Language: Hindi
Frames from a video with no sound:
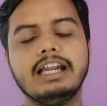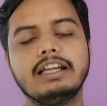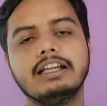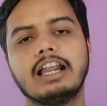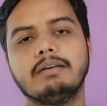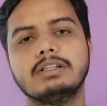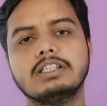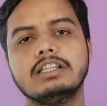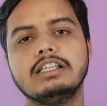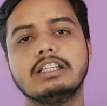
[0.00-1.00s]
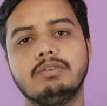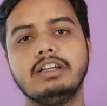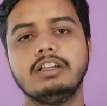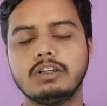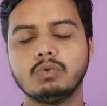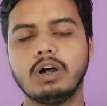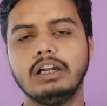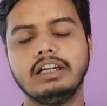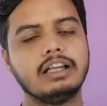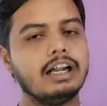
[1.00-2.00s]
मीडिया टेक डायमंड सिटी सेवेंटी टू
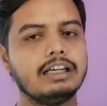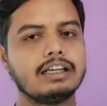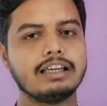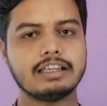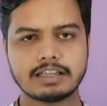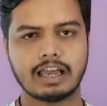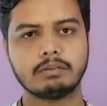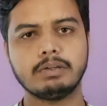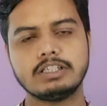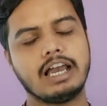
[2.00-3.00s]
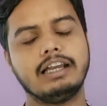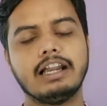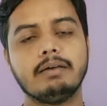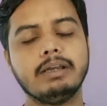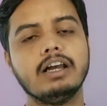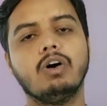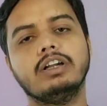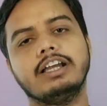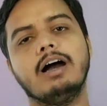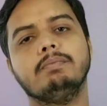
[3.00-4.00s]
हंड्रेड अल्ट्रा के साथ में चाइना में
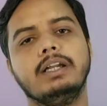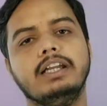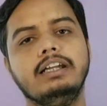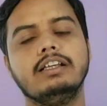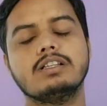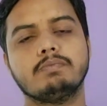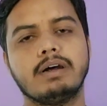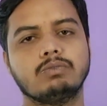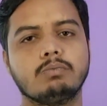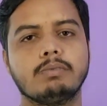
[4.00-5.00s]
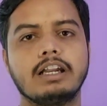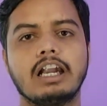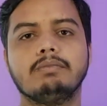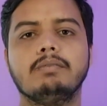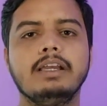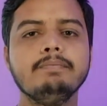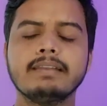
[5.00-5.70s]
और यहाँ पर इंडियन स्मार्टफोन मार्केट में